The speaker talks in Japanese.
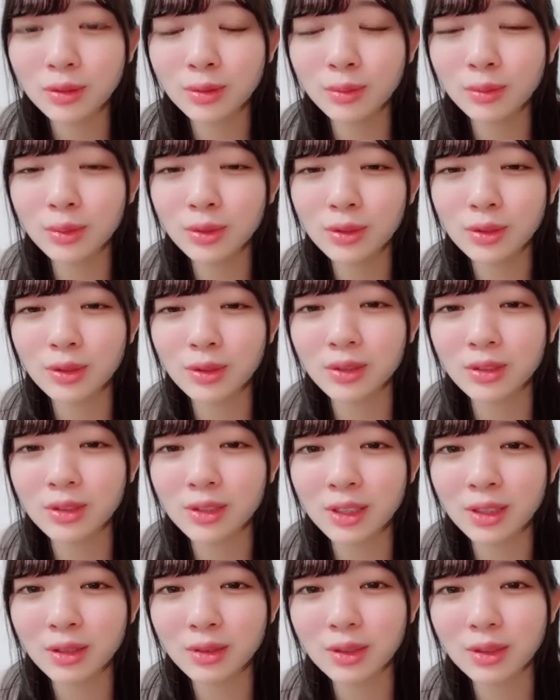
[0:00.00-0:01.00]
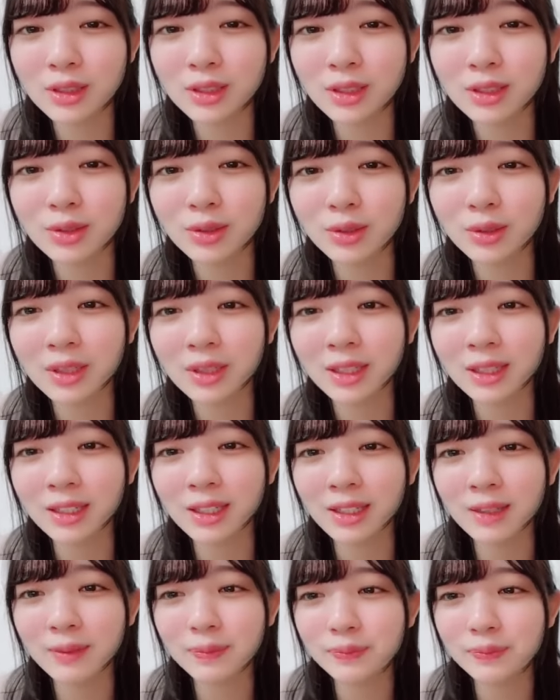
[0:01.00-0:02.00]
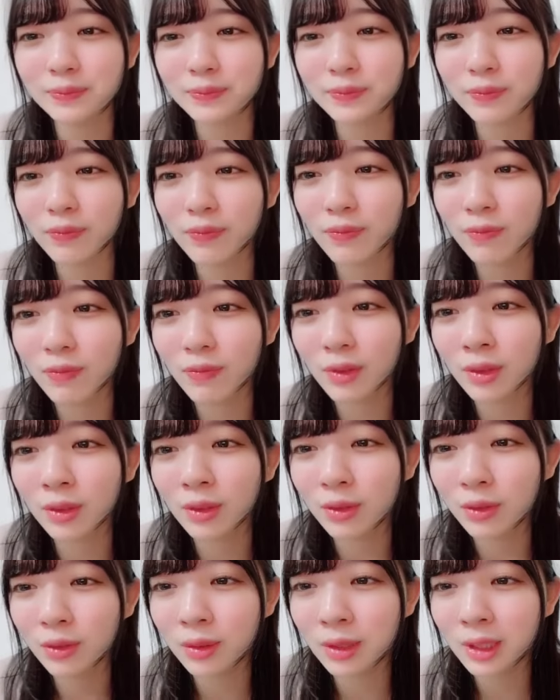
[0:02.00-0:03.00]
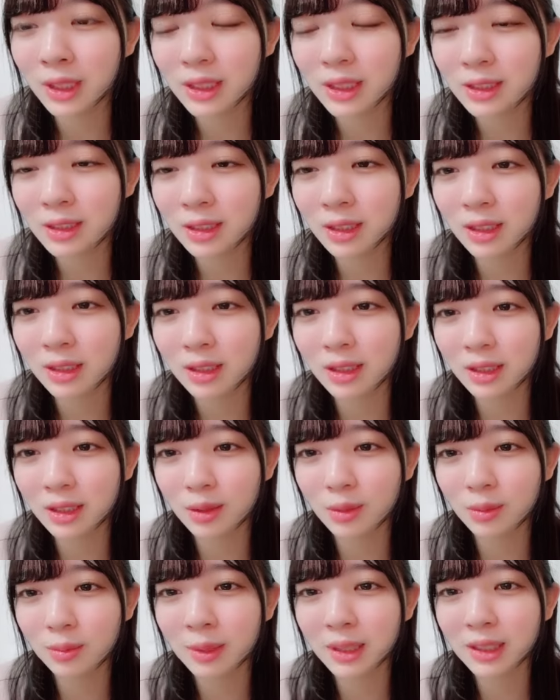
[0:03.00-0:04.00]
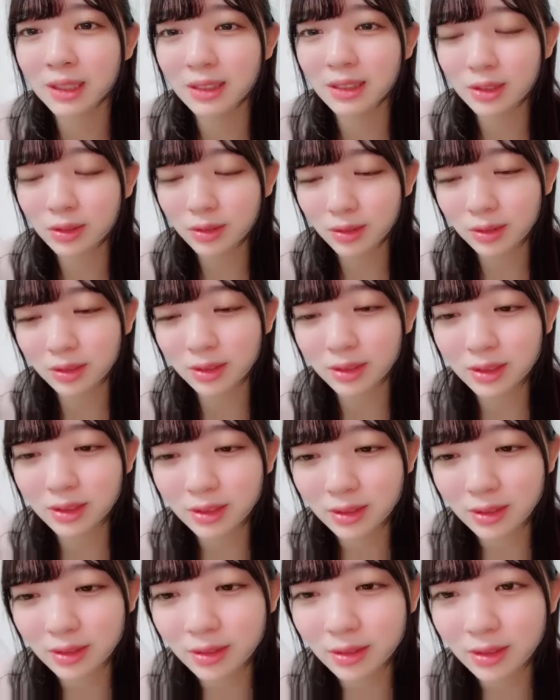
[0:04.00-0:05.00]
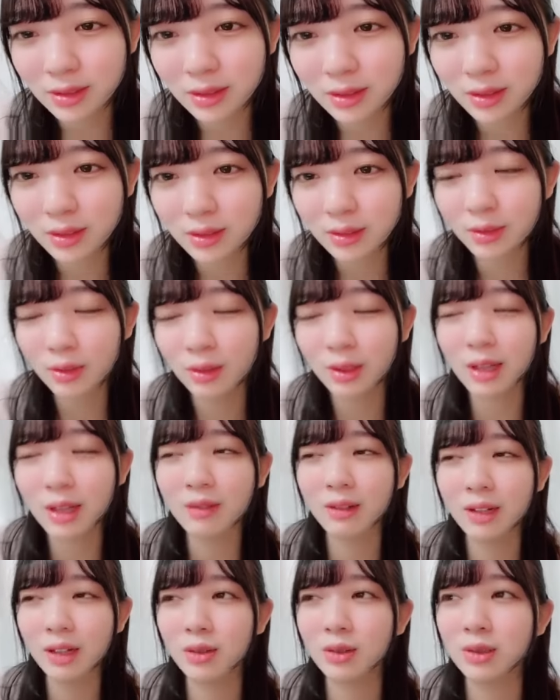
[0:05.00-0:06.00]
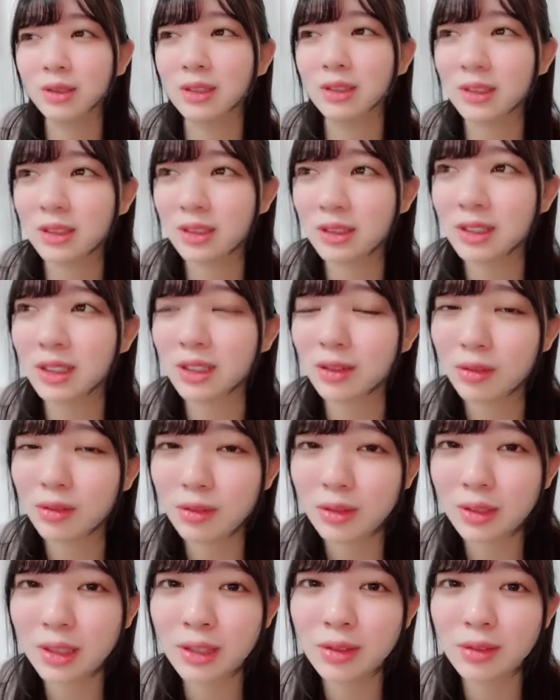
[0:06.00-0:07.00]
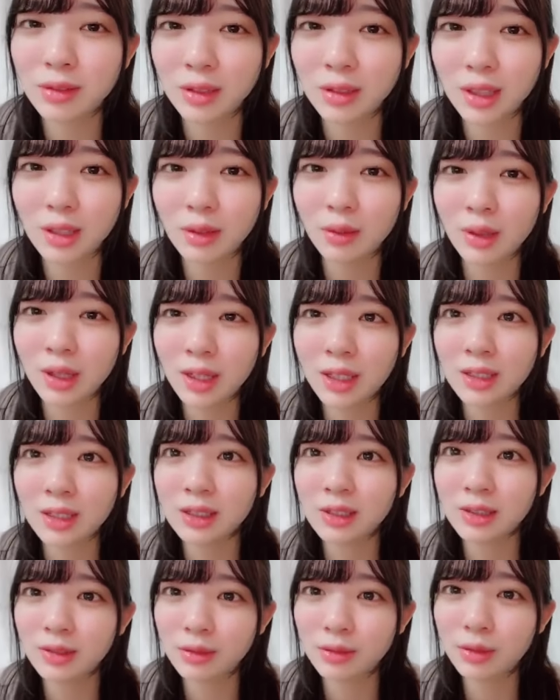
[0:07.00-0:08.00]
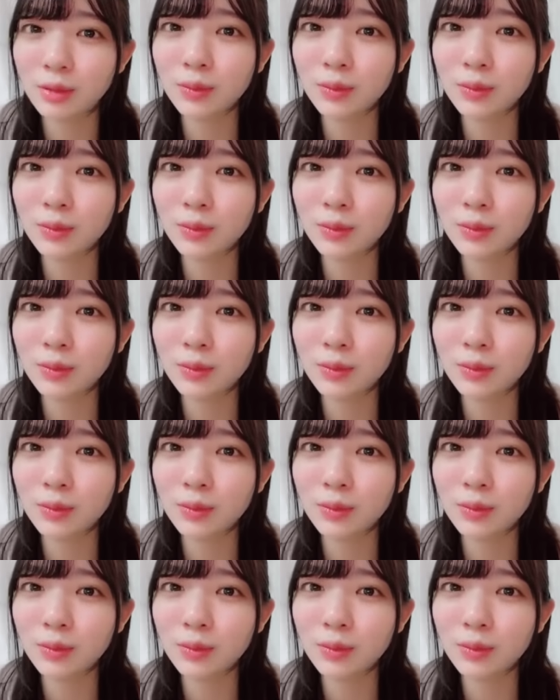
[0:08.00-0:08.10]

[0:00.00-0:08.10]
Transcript: もうちょっとちゃんとした状態でお礼したかったけどまあちょっとお礼は後日ちゃんとやるのでお礼配信を